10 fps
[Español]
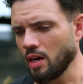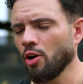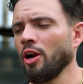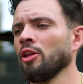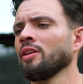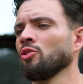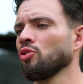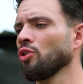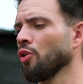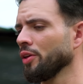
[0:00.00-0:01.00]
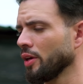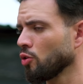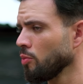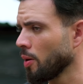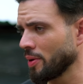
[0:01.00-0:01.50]
Ahora lo entiendo todo y
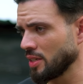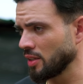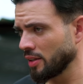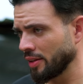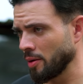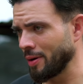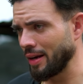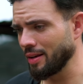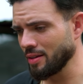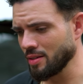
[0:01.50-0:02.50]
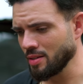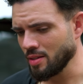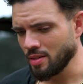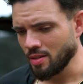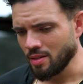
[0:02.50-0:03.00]
discúlpame si te traté mal.
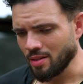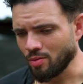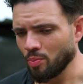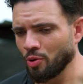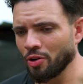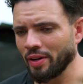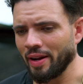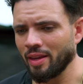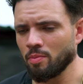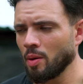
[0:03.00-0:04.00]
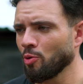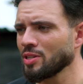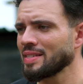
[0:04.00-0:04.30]
No puedo creer que mi esposa